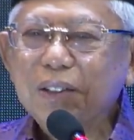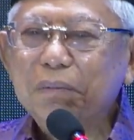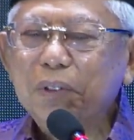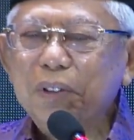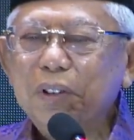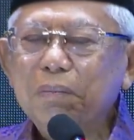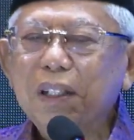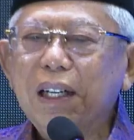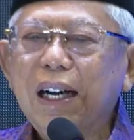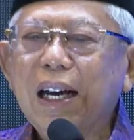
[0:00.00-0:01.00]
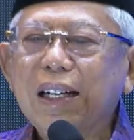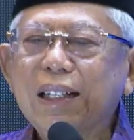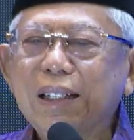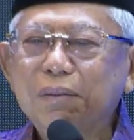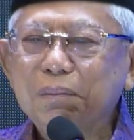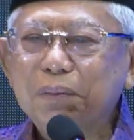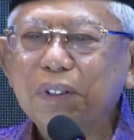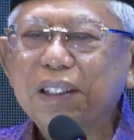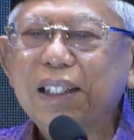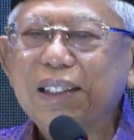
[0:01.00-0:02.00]
untuk menggerakkan
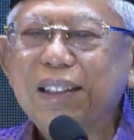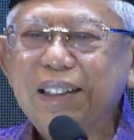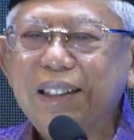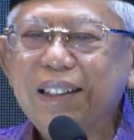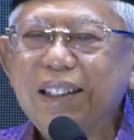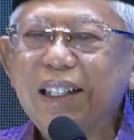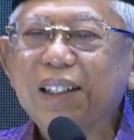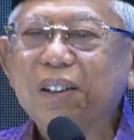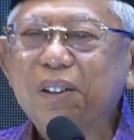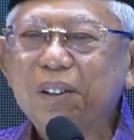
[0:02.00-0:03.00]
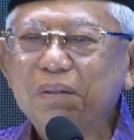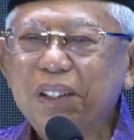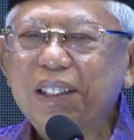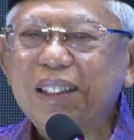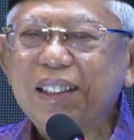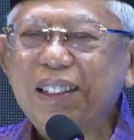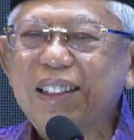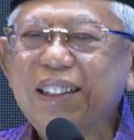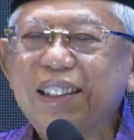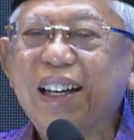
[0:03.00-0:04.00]
potensi ekonomi
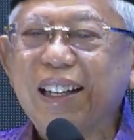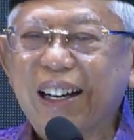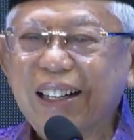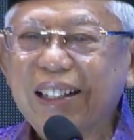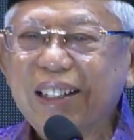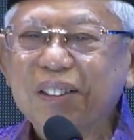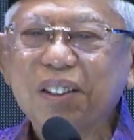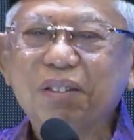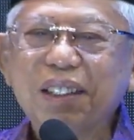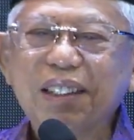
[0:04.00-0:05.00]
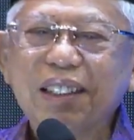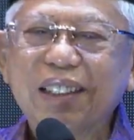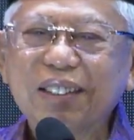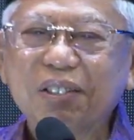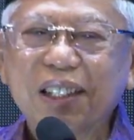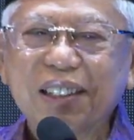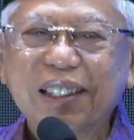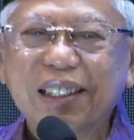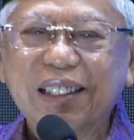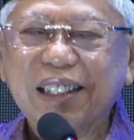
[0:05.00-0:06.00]
di daerah, ekonomi dan keuangan
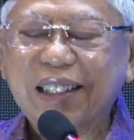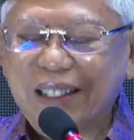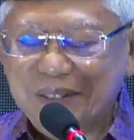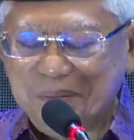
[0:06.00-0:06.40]
syariah daerah.